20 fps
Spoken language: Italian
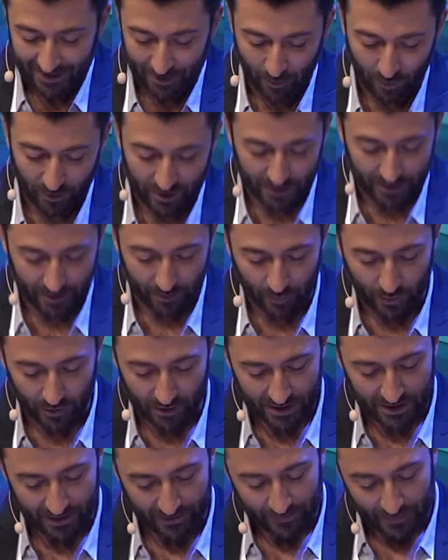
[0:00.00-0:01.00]
l'abbiamo scelta
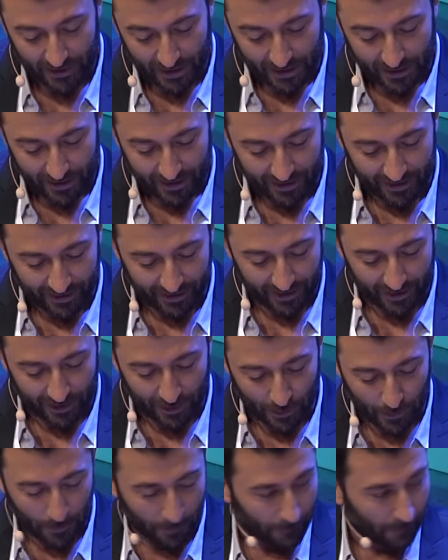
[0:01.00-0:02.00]
apposta.
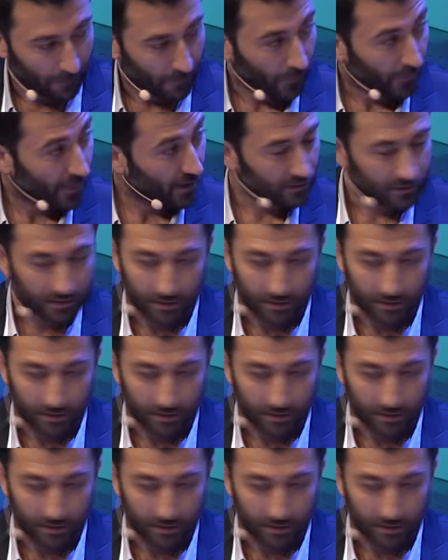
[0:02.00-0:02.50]
Um,